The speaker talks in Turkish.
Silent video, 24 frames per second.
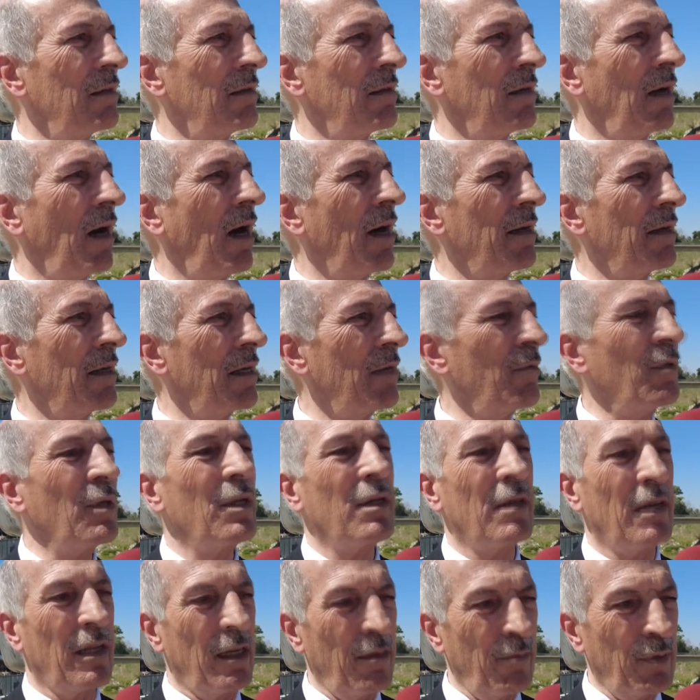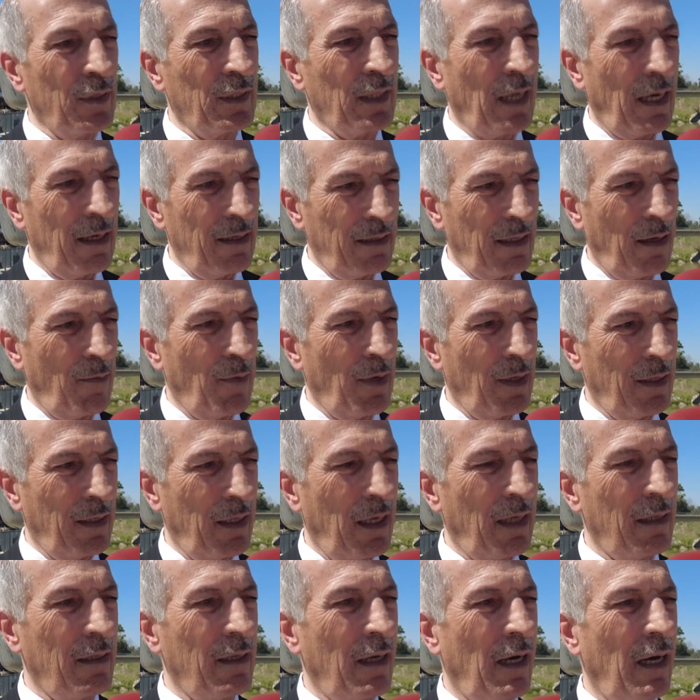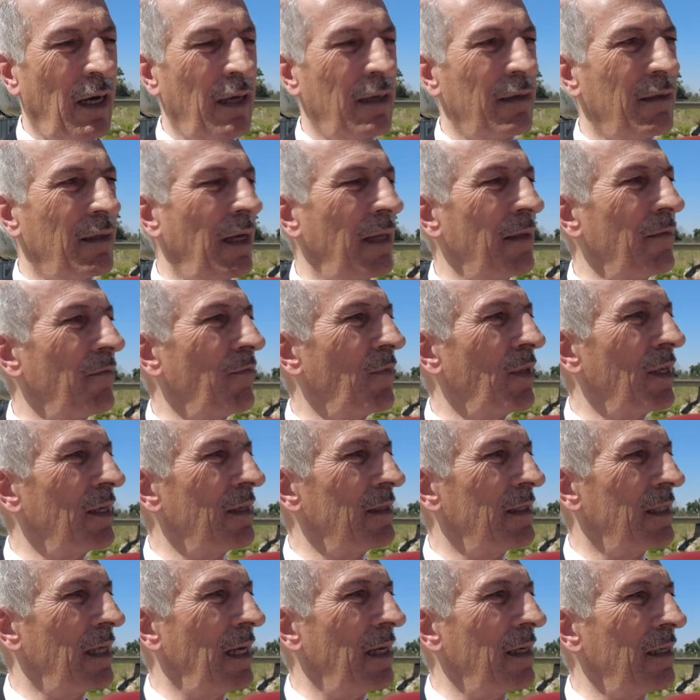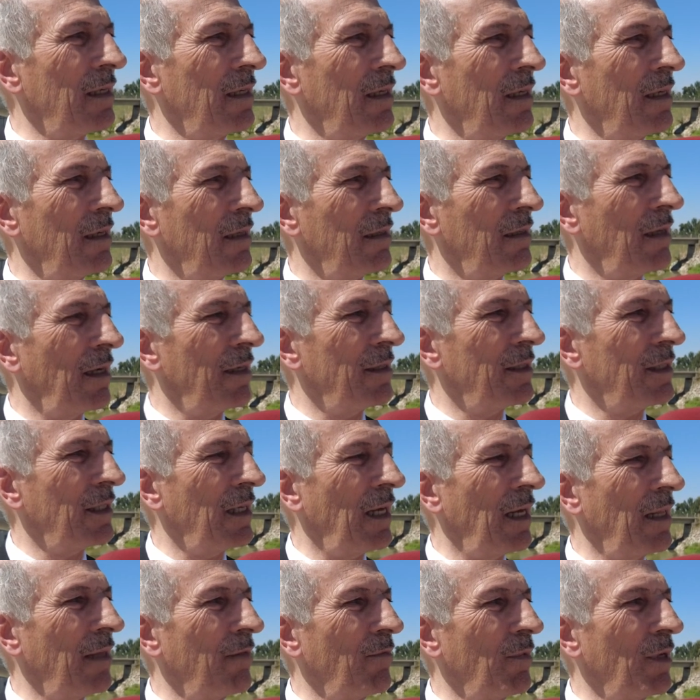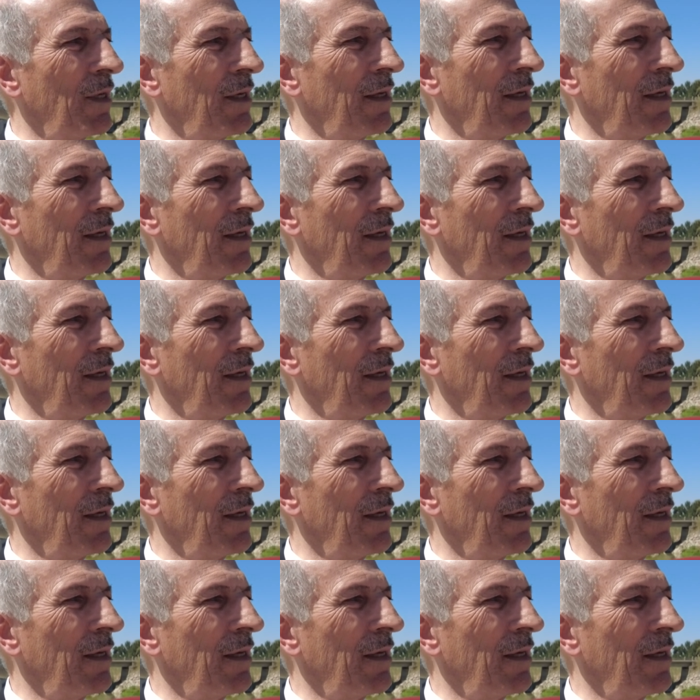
Tarihi bir ilimiz aynı zamanda. Tarihten izler e, taşıyan bir